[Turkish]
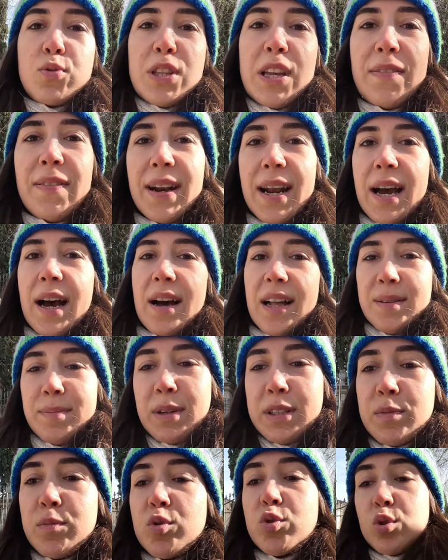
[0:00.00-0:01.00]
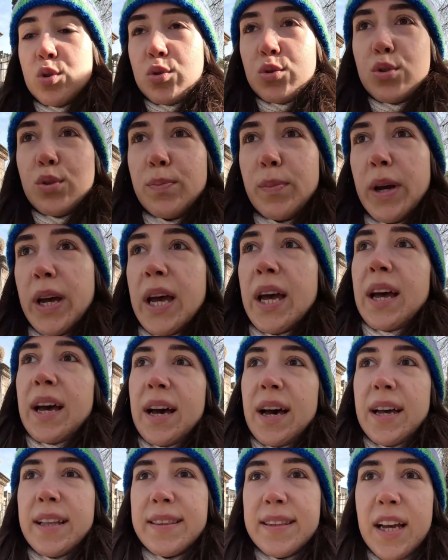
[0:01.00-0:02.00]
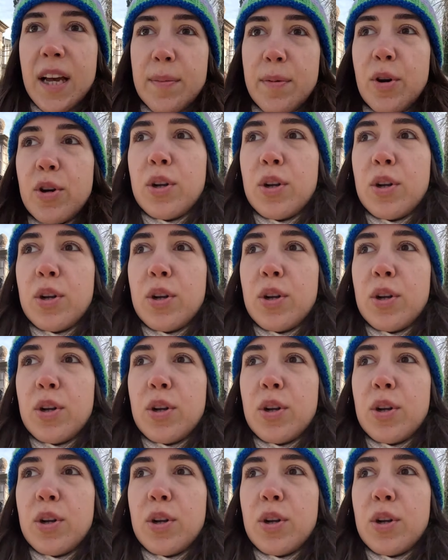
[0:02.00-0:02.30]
Bu sefer almadım unuttum. Hatta